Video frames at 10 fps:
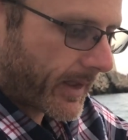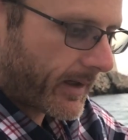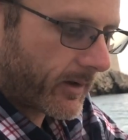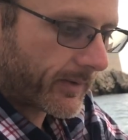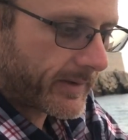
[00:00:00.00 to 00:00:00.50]

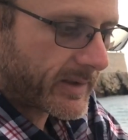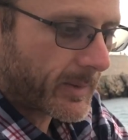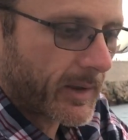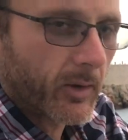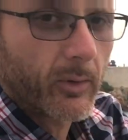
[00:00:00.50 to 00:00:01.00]
alors si
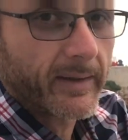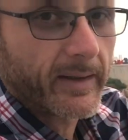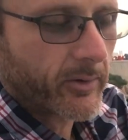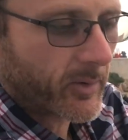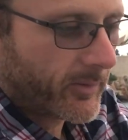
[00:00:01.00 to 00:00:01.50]
jamais à l'endroit
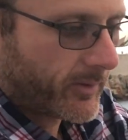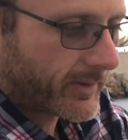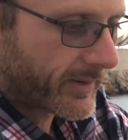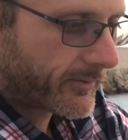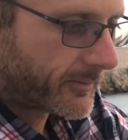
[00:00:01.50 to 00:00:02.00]
c'est encore mieux,
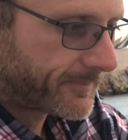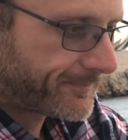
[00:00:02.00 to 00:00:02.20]
hein, j'avoue.